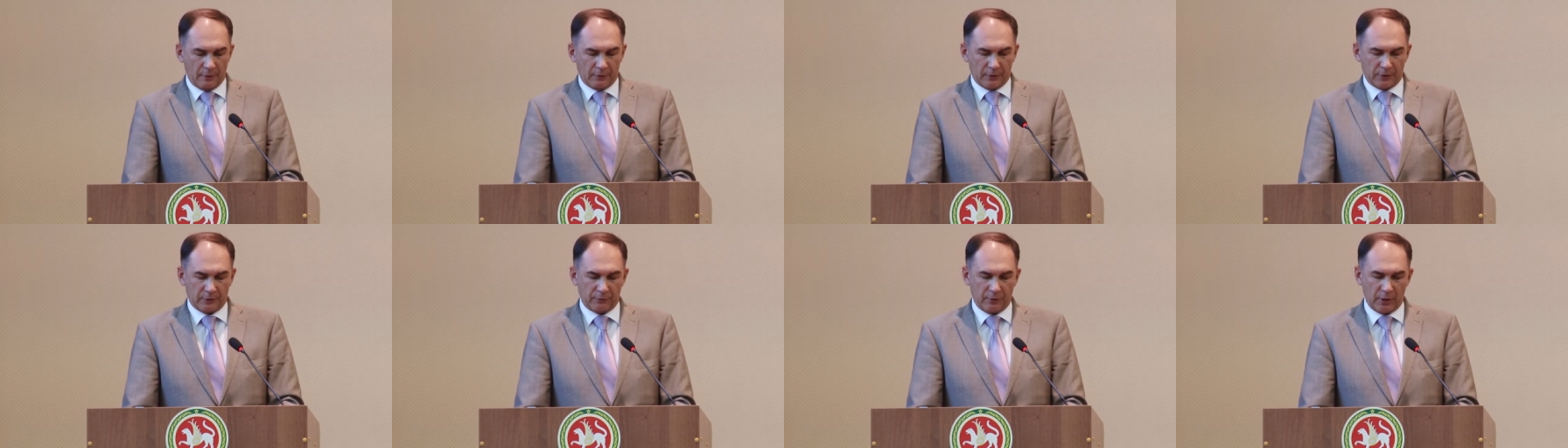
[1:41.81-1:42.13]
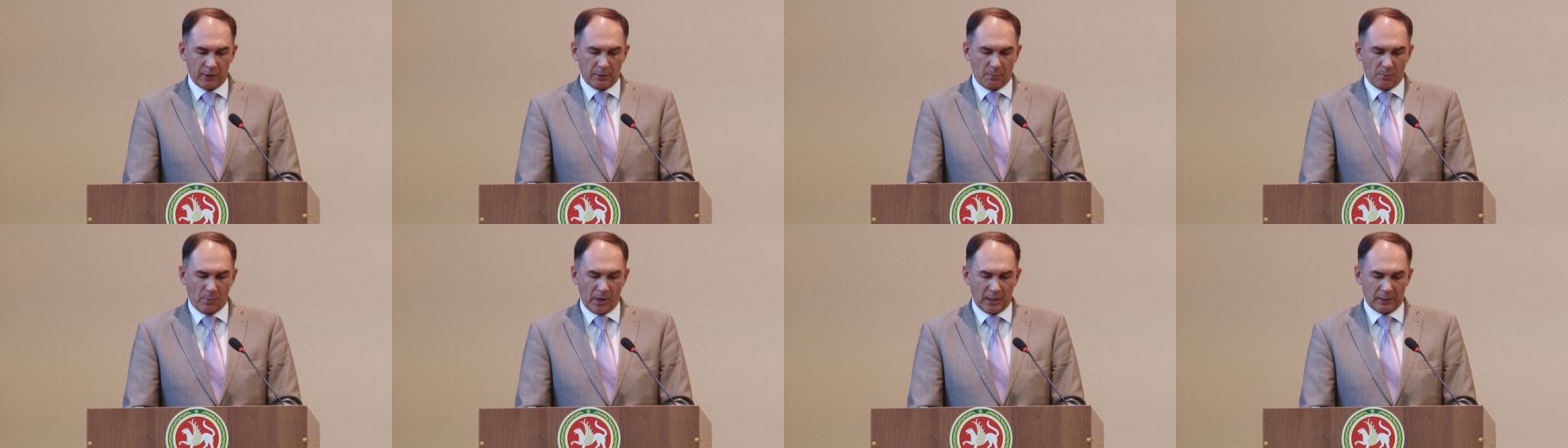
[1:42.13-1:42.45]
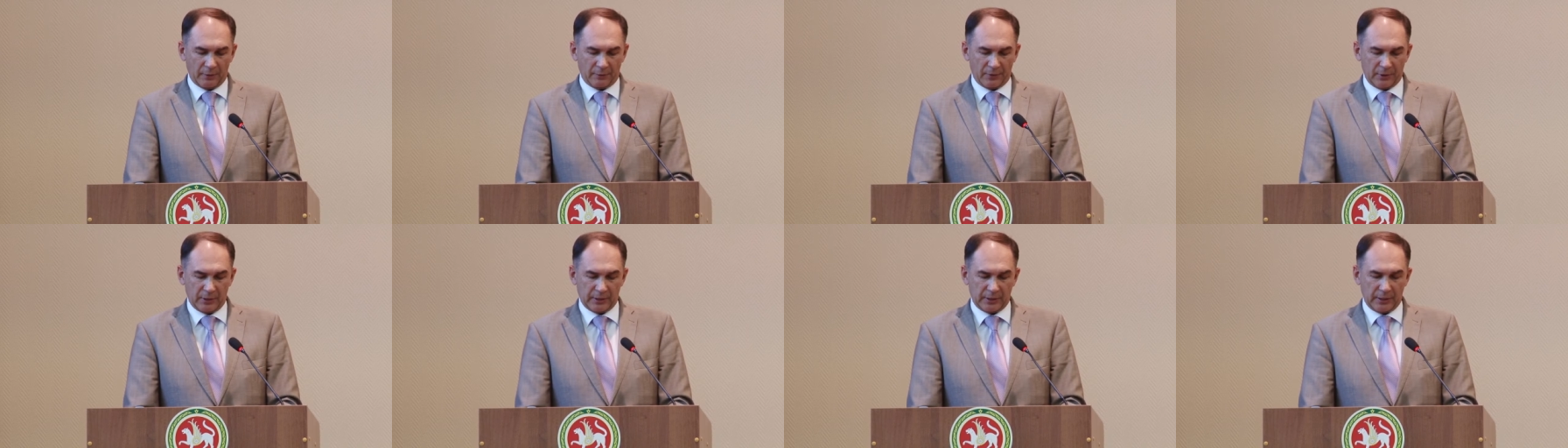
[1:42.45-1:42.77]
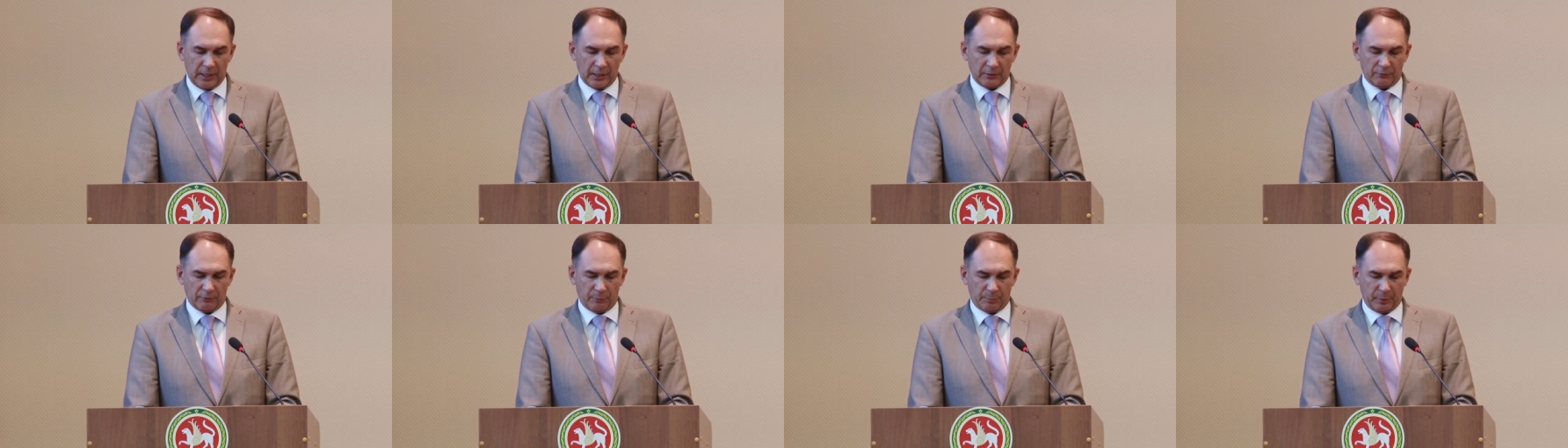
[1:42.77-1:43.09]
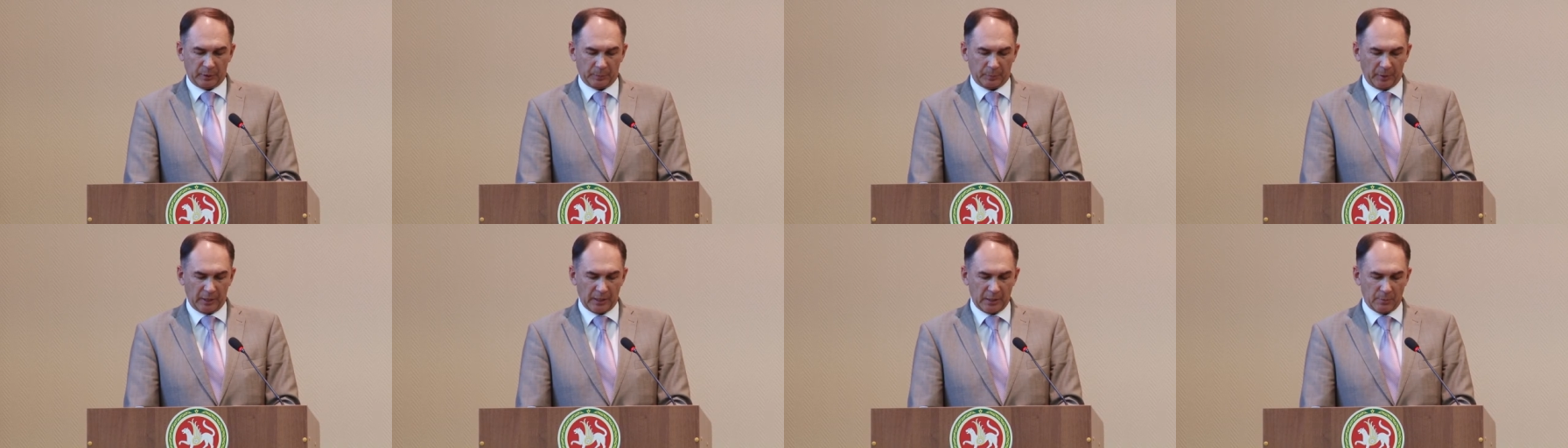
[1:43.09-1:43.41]
в сфере малого и среднего
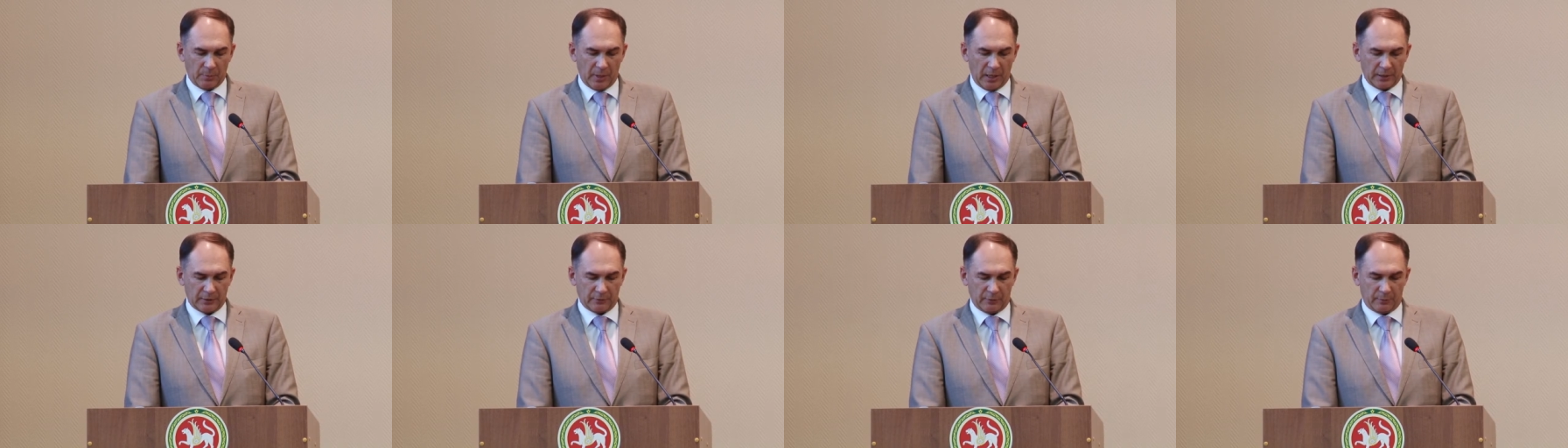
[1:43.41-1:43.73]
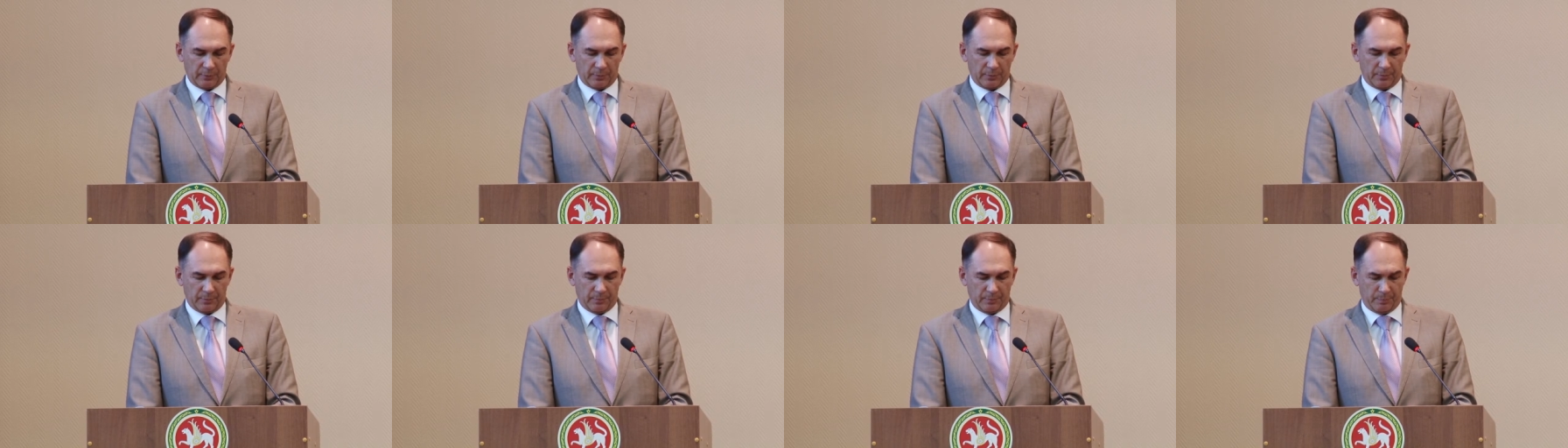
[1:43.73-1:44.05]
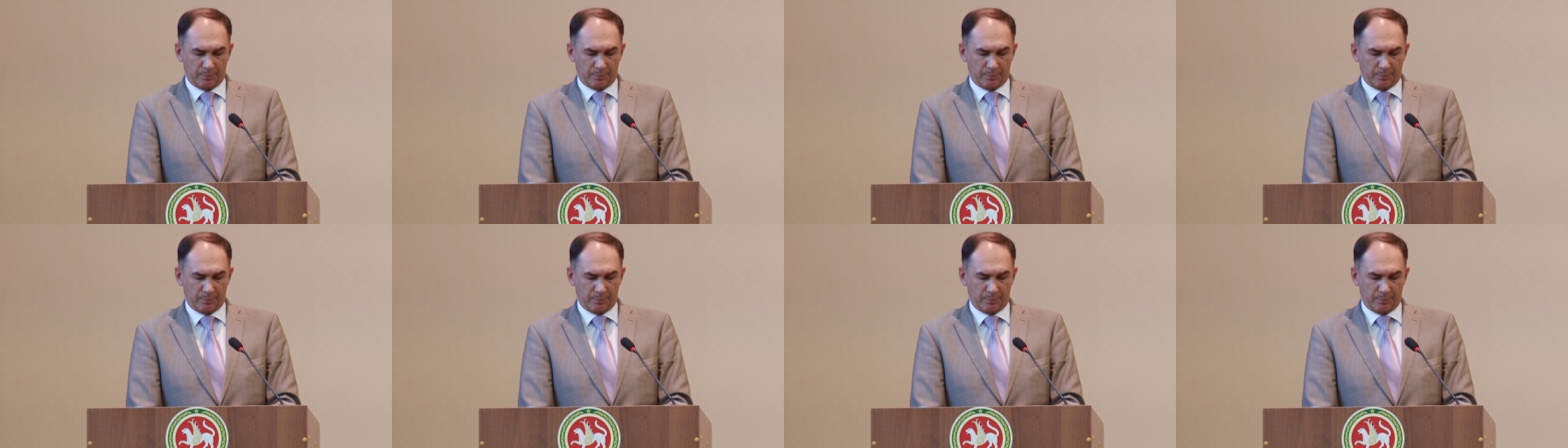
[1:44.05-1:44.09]
предпринимательства,